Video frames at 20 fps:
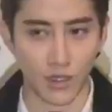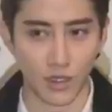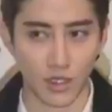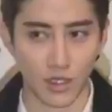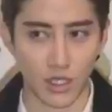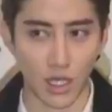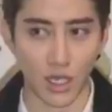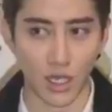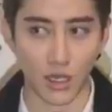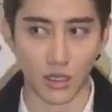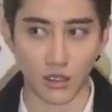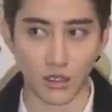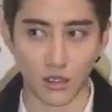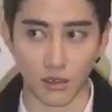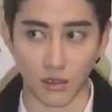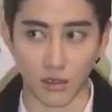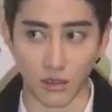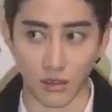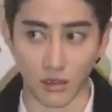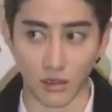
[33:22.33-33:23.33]
唱
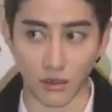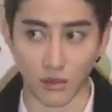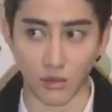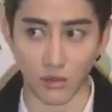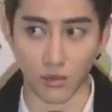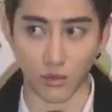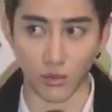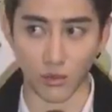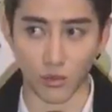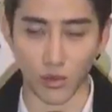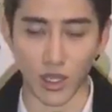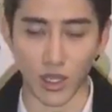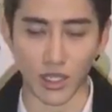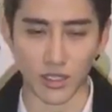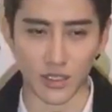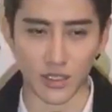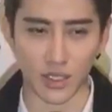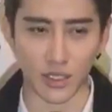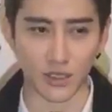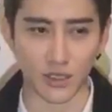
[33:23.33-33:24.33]
歌我也
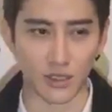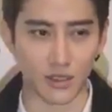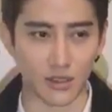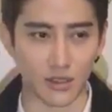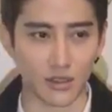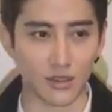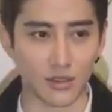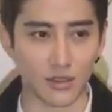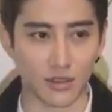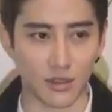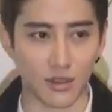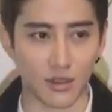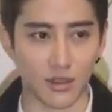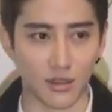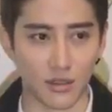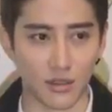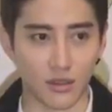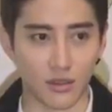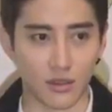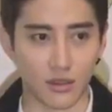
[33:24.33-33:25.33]
想，呃。
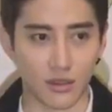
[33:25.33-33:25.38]
也